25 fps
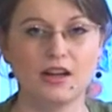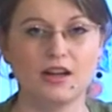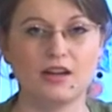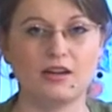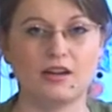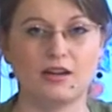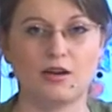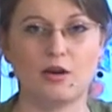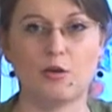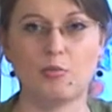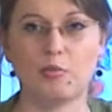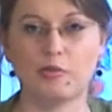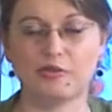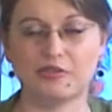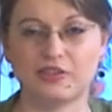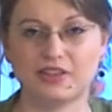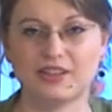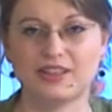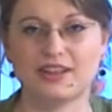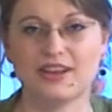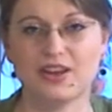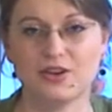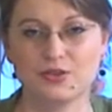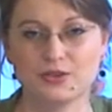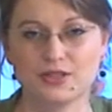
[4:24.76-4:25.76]
E,
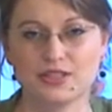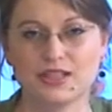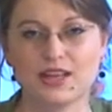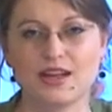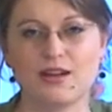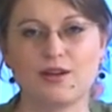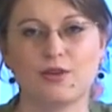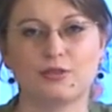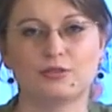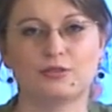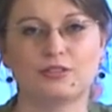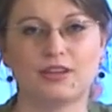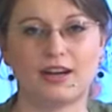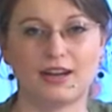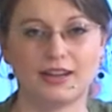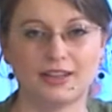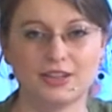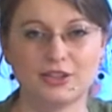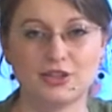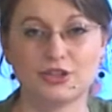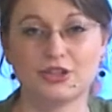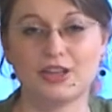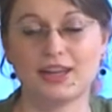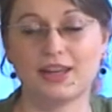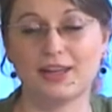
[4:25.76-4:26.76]
opowiadająca o
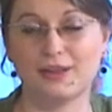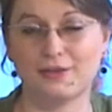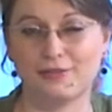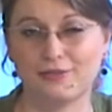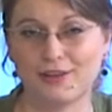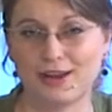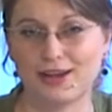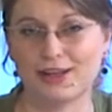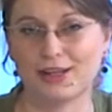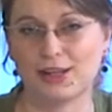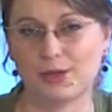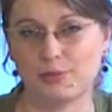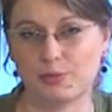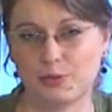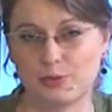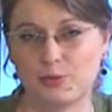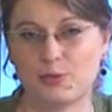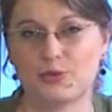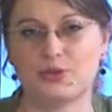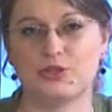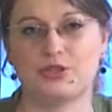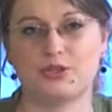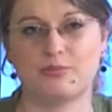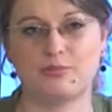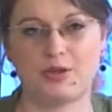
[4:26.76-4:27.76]
tragicznej i wielkiej
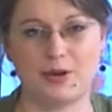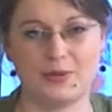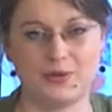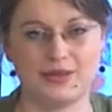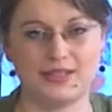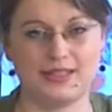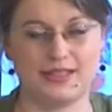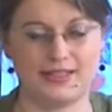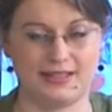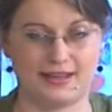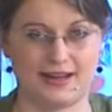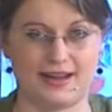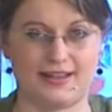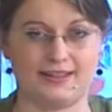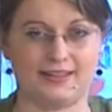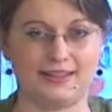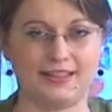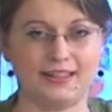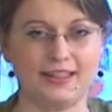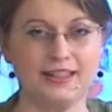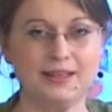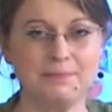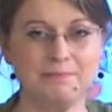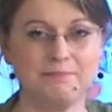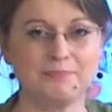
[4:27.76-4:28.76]
miłości małej
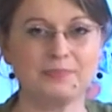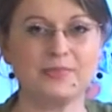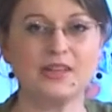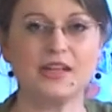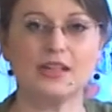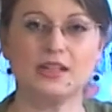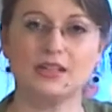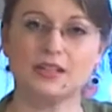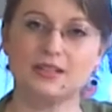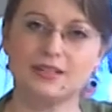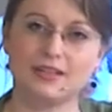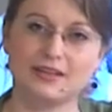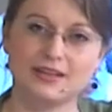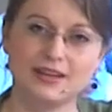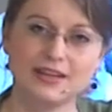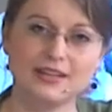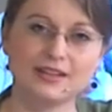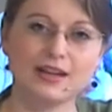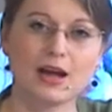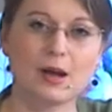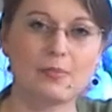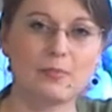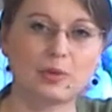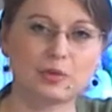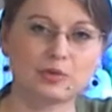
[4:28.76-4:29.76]
syrenki.
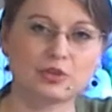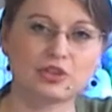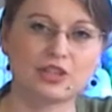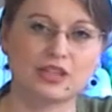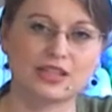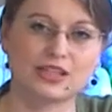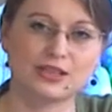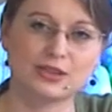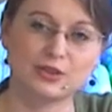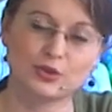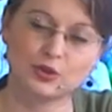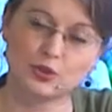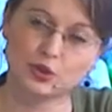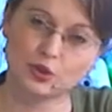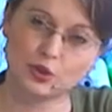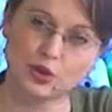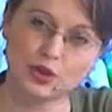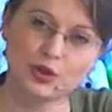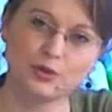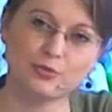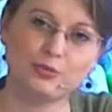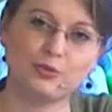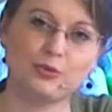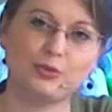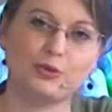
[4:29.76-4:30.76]
Syrenka podczas
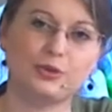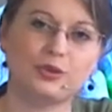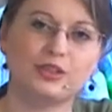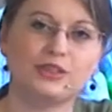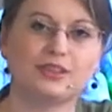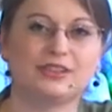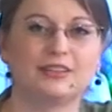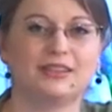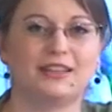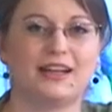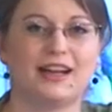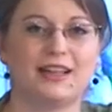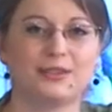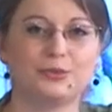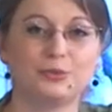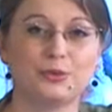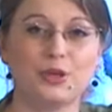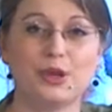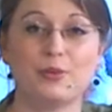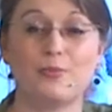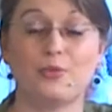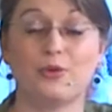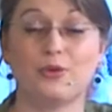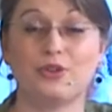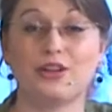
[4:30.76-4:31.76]
sztormu e,
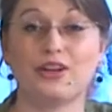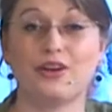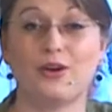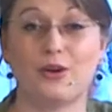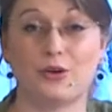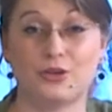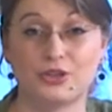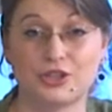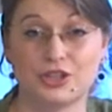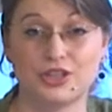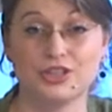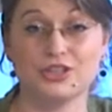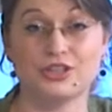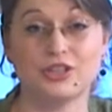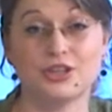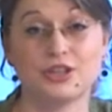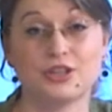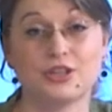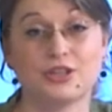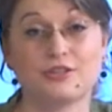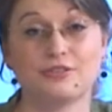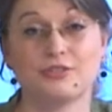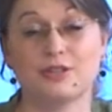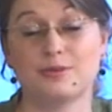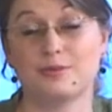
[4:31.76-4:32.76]
ratuje młodego księcia i
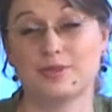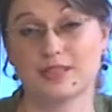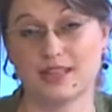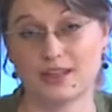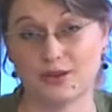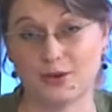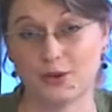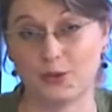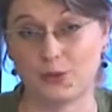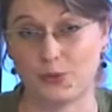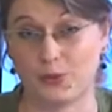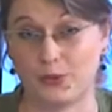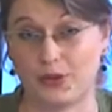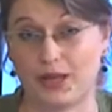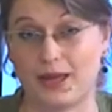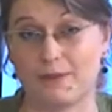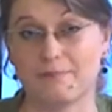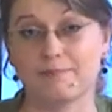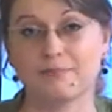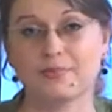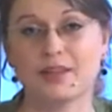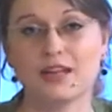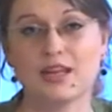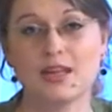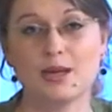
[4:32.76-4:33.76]
się w nim zakochuje.
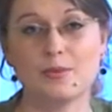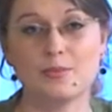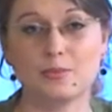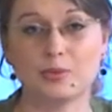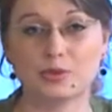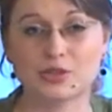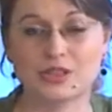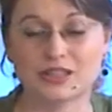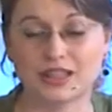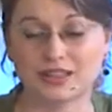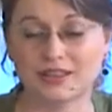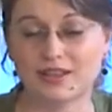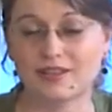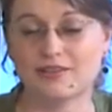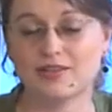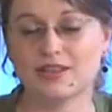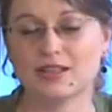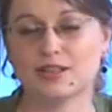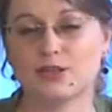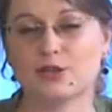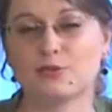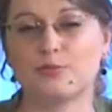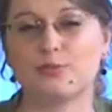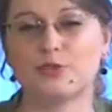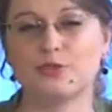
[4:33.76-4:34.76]
Postanawia
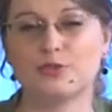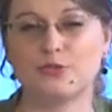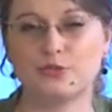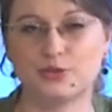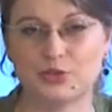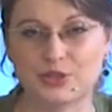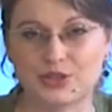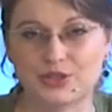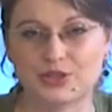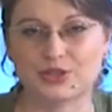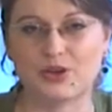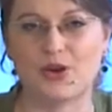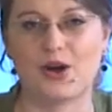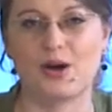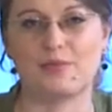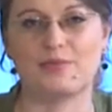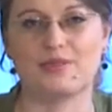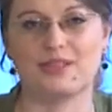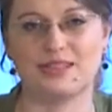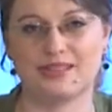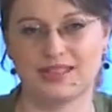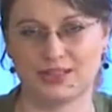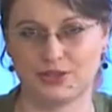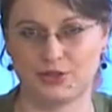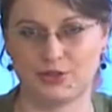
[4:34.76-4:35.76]
zrobić wszystko,
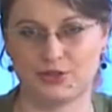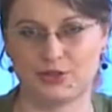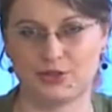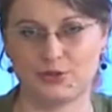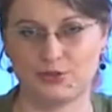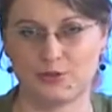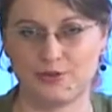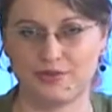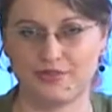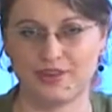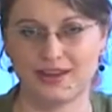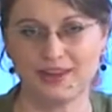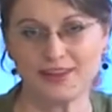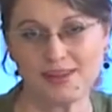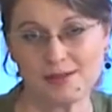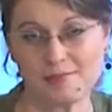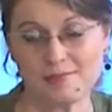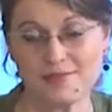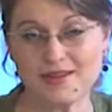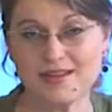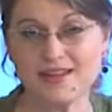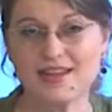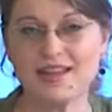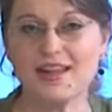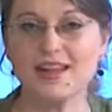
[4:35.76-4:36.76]
aby stać się człowiekiem
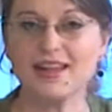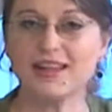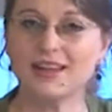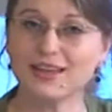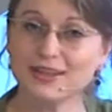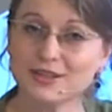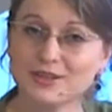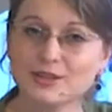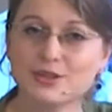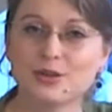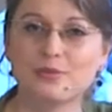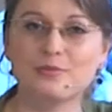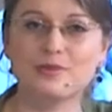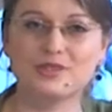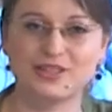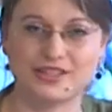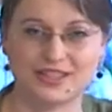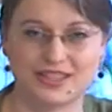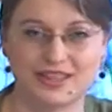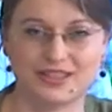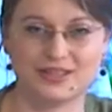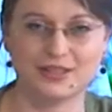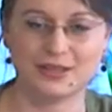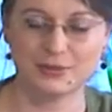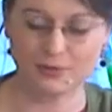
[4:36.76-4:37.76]
i zdobyć
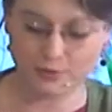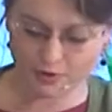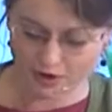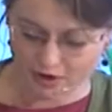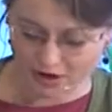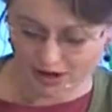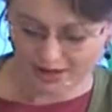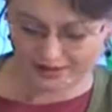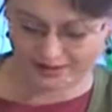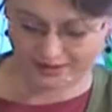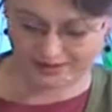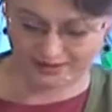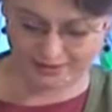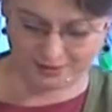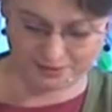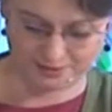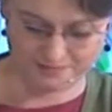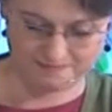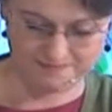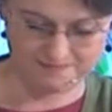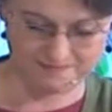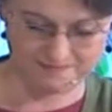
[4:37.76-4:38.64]
serce ukochanego.